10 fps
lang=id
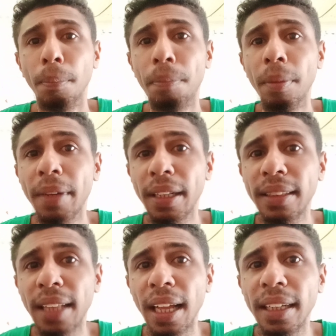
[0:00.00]

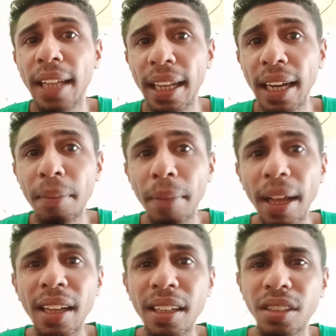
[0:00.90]
Pemerintah daerah
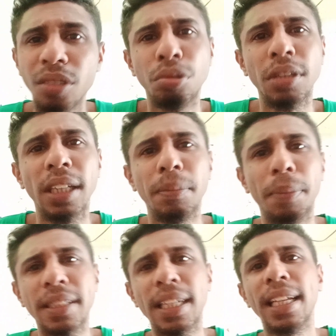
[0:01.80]
mah susah
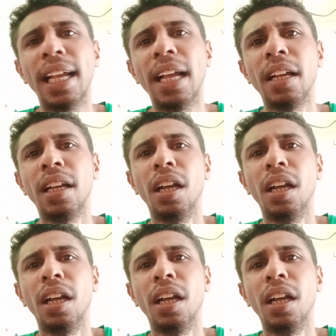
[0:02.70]
dipercaya